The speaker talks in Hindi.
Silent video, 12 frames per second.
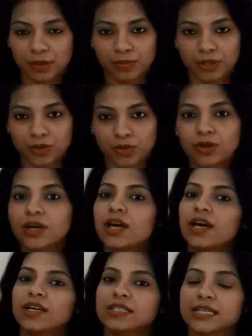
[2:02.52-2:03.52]
मेंबर को
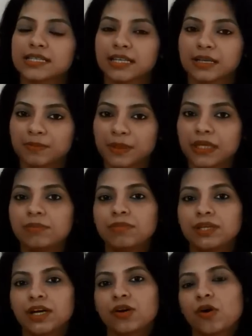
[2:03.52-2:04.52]
जैसे कि
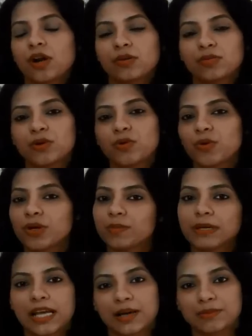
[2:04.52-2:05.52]
बीम या कॉलम को कोई
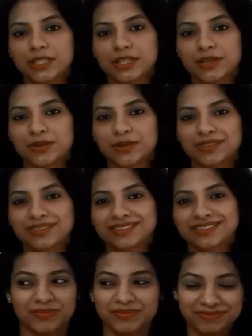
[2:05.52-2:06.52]
भी डैमेज ना
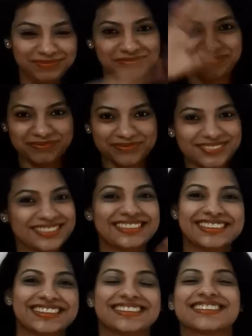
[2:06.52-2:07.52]
हो
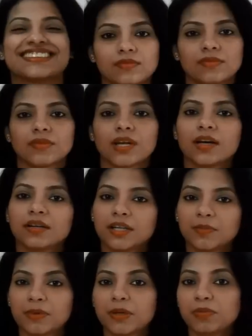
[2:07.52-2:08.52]

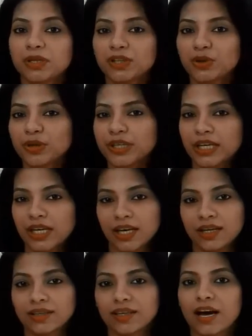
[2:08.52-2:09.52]
टिप नंबर दो ये
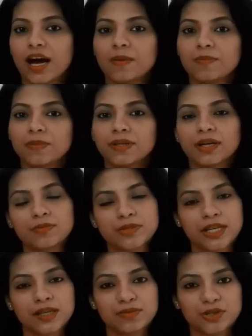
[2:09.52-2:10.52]
है कि आप कम
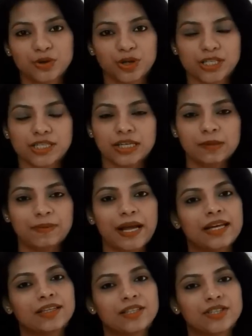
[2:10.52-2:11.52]
से कम स्टोरेज के लिए
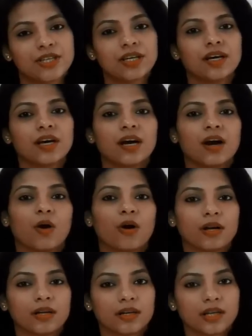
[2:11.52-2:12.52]
प्लान कीजिए
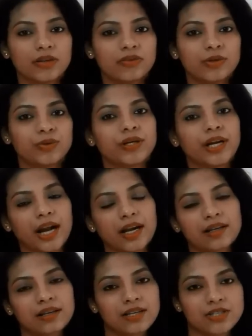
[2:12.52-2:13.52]
और अगर टीवी यूनिट ऐड
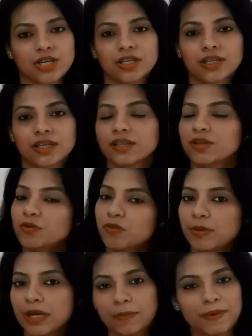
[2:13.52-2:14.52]
करना चाहते हैं तो वो
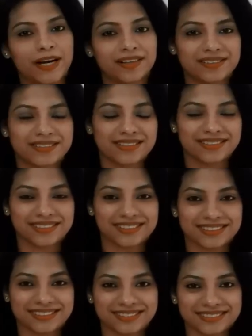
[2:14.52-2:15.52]
भी आप ऐड कर सकते हैं